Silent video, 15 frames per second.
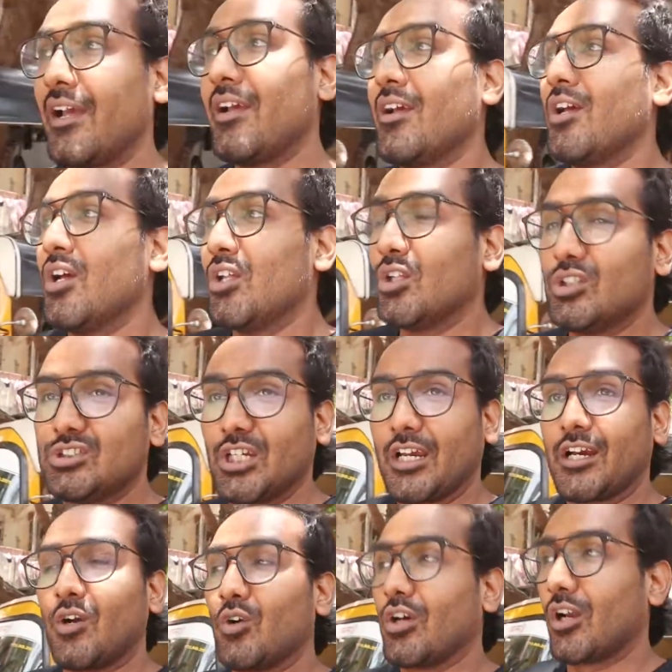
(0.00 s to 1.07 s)
है तो
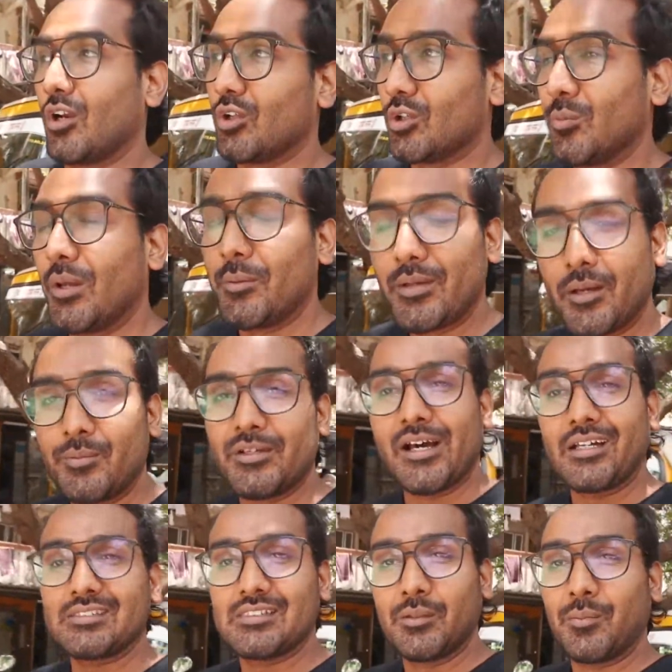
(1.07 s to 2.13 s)
चेकआउट कर लो तो मैं भी अभी
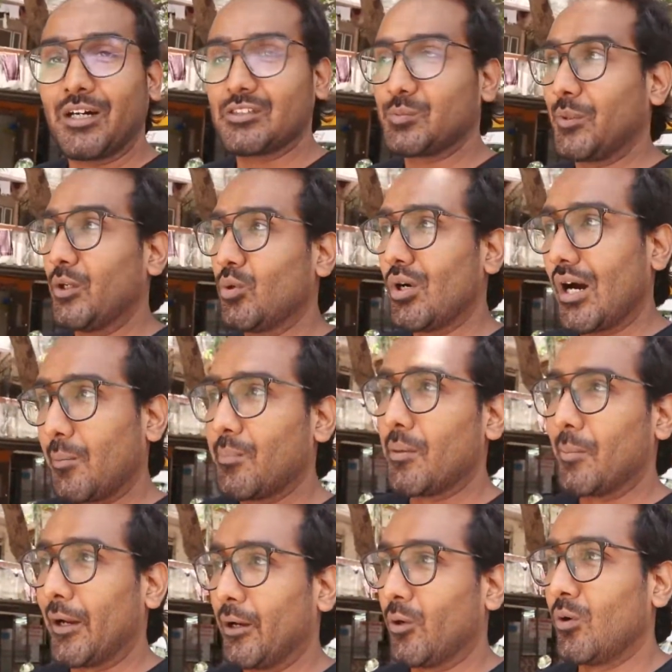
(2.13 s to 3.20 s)
आज से मास्क पहनूंगा आप भी
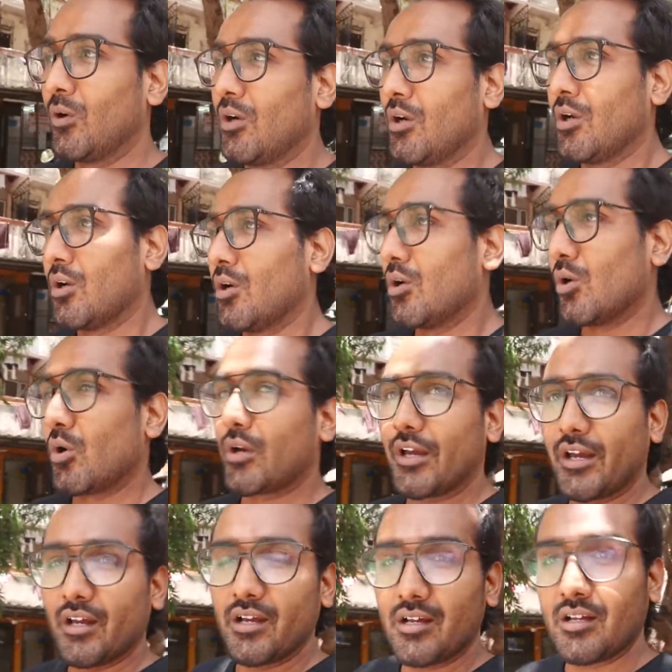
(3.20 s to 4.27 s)
पहनो
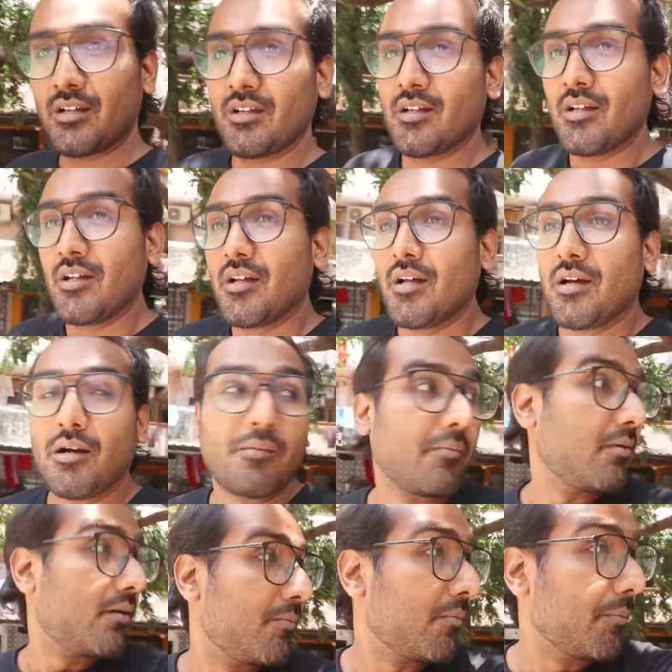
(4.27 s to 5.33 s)
ओके
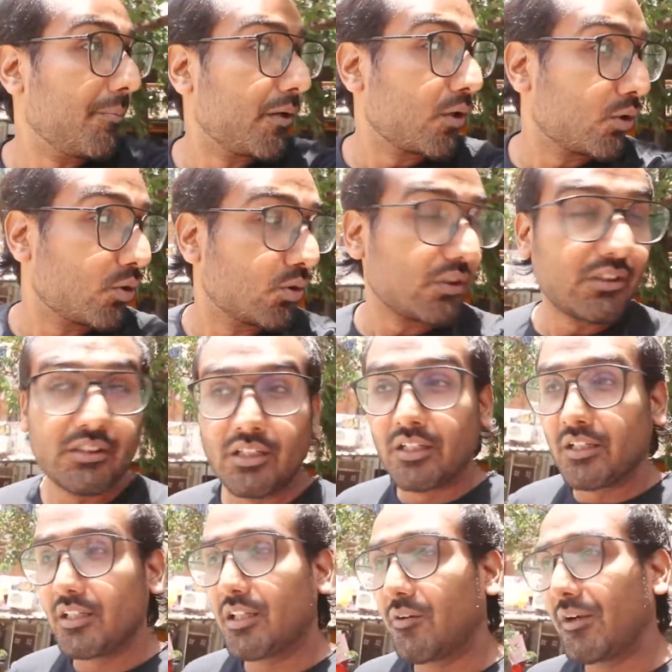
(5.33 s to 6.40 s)
मम्मी को दो तीन
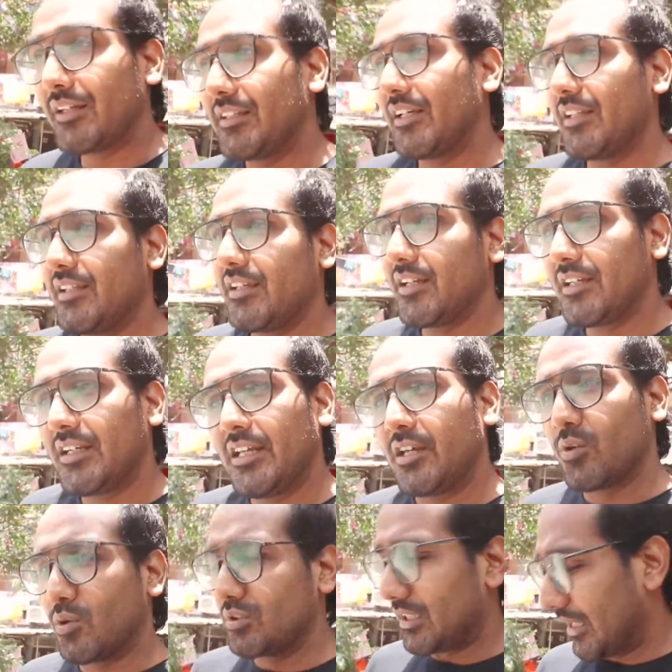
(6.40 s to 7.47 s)
दिन की दवाई दे दी है
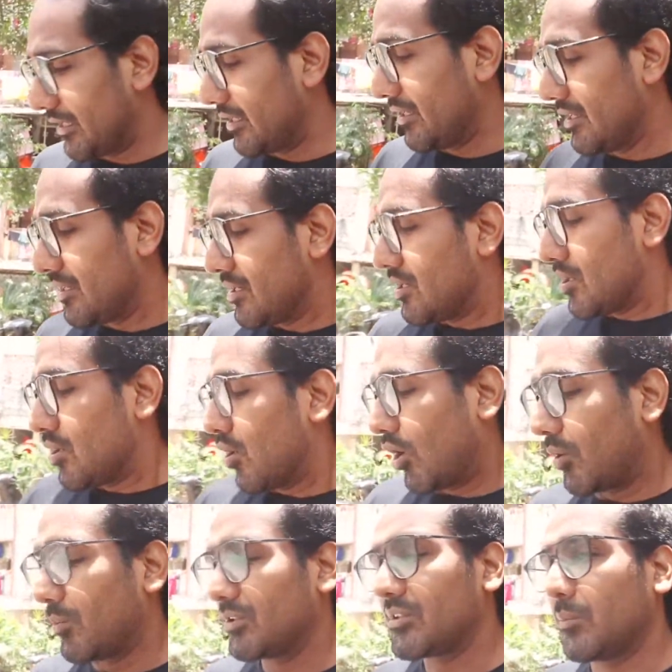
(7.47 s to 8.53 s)
ठीक हो जाएगी
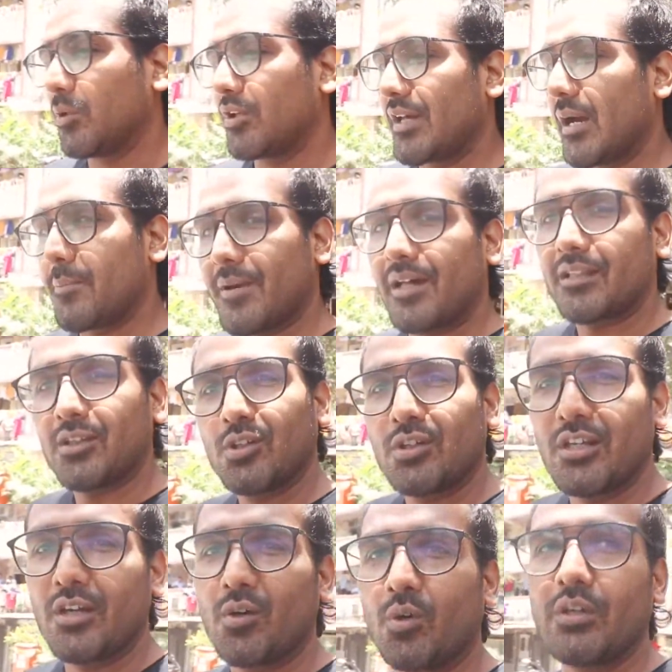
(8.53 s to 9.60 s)
ऑलमोस्ट हम लोग यहाँ पर आते तो
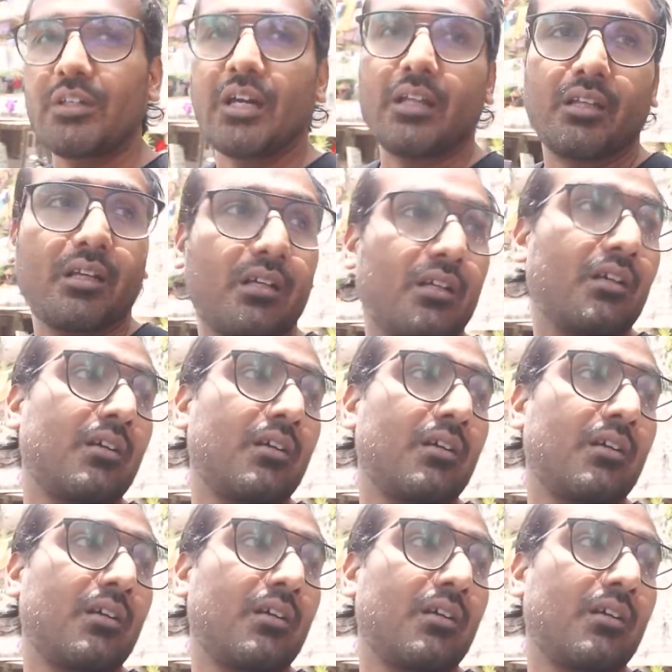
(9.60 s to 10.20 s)
ठीक हो ही जाते